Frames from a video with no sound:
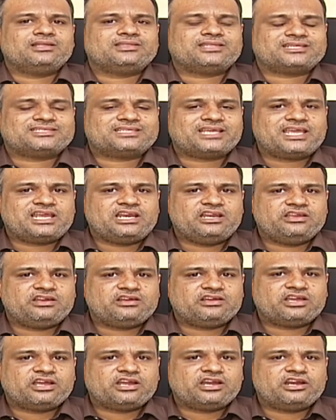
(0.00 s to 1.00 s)
தசையில்
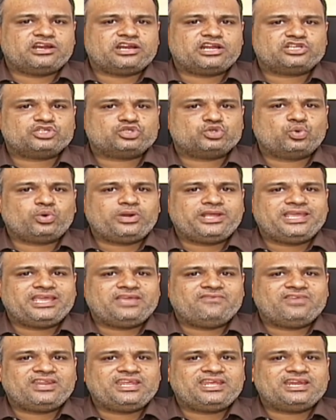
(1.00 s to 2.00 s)
இருக்குகின்ற
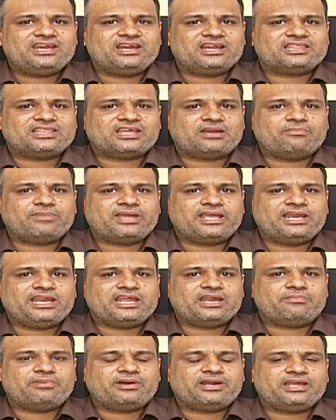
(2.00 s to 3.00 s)
சுருங்கி விரிகின்ற தன்மையில்
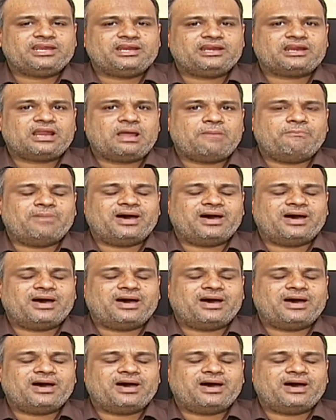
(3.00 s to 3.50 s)
ஏற்படுகின்ற